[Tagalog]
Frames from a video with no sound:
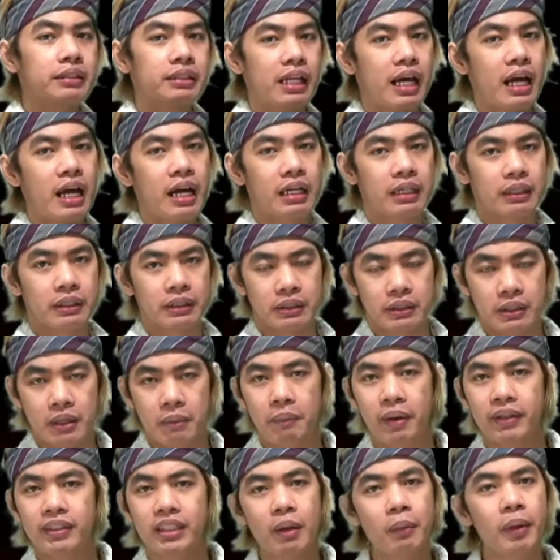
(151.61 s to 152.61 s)
lang.
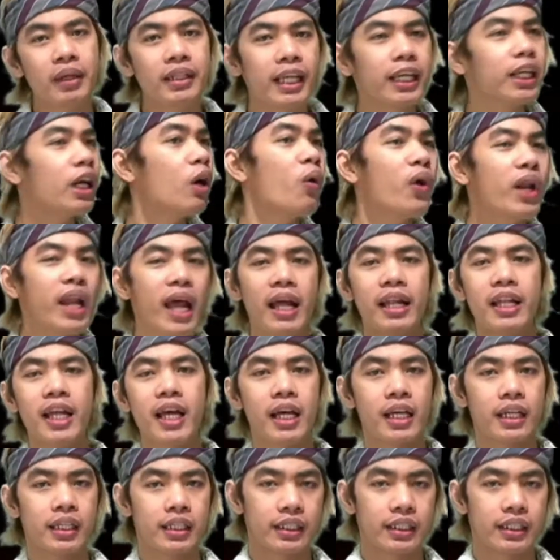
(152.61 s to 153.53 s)
Pag namatay ka, wala na.